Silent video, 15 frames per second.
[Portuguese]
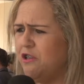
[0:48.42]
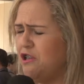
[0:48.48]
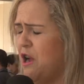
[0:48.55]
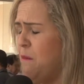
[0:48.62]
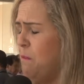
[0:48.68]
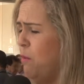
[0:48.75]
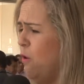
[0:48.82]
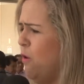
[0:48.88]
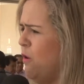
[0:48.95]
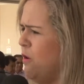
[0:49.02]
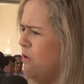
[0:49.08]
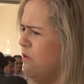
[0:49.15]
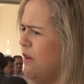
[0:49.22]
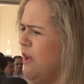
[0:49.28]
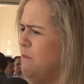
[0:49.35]
e de
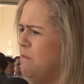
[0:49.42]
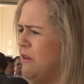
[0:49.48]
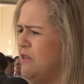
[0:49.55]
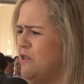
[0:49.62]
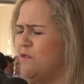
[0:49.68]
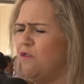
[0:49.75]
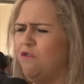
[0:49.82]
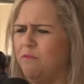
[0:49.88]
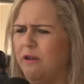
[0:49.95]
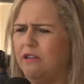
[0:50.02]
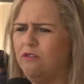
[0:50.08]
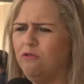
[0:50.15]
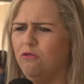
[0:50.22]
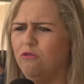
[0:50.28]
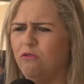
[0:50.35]
apoio né, para
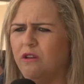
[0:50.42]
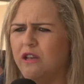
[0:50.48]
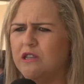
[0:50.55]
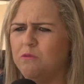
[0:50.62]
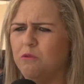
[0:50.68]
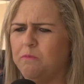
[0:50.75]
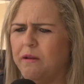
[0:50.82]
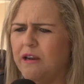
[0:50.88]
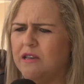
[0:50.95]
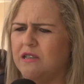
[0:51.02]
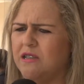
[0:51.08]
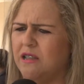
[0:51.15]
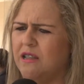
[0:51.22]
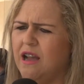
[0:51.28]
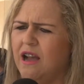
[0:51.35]
desenvolvimento do turismo pelas
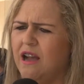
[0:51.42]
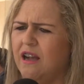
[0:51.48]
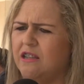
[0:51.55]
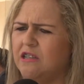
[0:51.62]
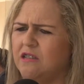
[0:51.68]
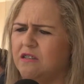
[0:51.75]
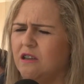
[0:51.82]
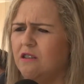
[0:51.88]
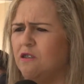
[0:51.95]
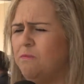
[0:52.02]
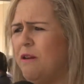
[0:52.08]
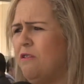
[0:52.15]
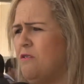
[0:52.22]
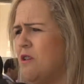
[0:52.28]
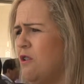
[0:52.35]
cidades, tanto
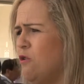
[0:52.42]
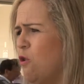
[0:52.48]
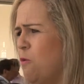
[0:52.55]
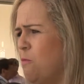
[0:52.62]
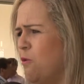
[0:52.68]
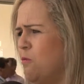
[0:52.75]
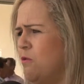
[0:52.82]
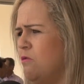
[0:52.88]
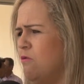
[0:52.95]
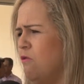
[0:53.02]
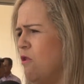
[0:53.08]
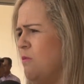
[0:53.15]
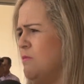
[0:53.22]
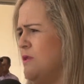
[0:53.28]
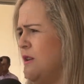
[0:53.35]
pelo setor público
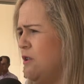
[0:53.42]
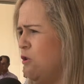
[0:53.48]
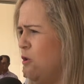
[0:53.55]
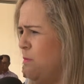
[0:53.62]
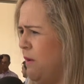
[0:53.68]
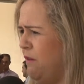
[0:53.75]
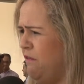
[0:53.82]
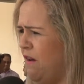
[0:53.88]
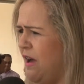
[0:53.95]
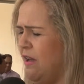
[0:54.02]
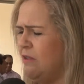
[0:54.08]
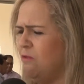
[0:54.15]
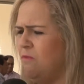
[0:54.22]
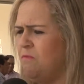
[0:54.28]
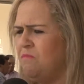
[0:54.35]
como setor
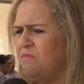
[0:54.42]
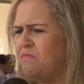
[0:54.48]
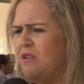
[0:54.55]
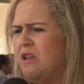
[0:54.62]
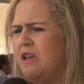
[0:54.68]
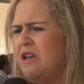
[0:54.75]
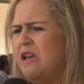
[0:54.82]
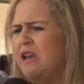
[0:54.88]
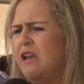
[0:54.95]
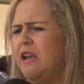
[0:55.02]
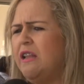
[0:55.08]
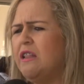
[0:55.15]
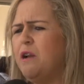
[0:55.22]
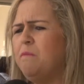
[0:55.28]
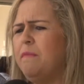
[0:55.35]
privado
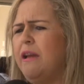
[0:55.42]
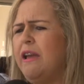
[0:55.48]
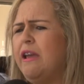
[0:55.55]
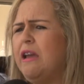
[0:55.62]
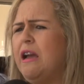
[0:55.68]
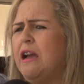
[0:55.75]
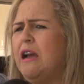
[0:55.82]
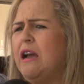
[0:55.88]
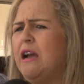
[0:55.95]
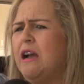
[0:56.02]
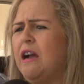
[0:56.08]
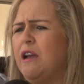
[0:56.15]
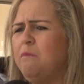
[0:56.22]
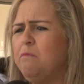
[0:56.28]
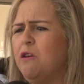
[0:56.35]
e também
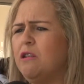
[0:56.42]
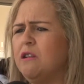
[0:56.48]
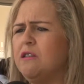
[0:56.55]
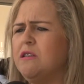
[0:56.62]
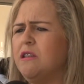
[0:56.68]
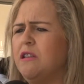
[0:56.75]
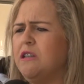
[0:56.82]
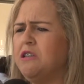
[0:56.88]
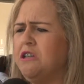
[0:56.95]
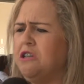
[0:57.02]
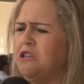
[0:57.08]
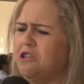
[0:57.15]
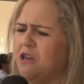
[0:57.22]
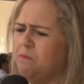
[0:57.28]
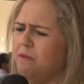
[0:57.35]
a, a importância da
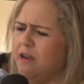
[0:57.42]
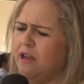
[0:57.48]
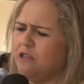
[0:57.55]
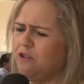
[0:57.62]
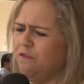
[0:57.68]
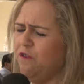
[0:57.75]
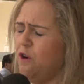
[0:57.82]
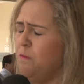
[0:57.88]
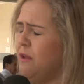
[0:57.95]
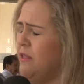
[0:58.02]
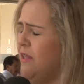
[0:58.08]
gente trabalhar de forma